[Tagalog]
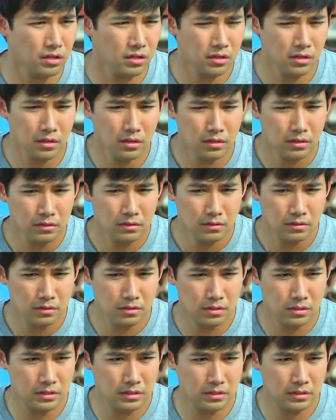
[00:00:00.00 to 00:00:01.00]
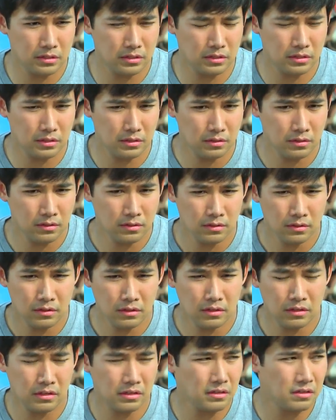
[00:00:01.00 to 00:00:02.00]
O anong ginawa mo nun?
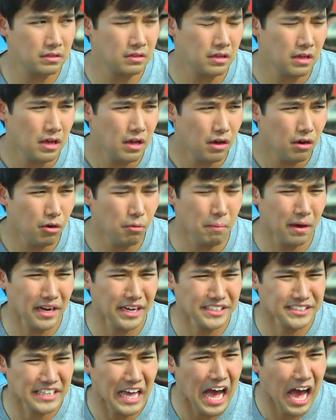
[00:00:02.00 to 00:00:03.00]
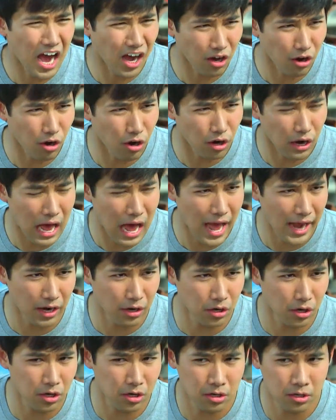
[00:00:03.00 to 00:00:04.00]
Umalis ako,
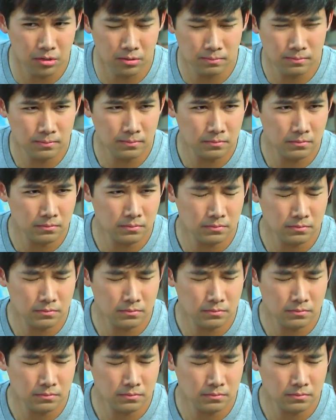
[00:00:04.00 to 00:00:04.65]
Carol. O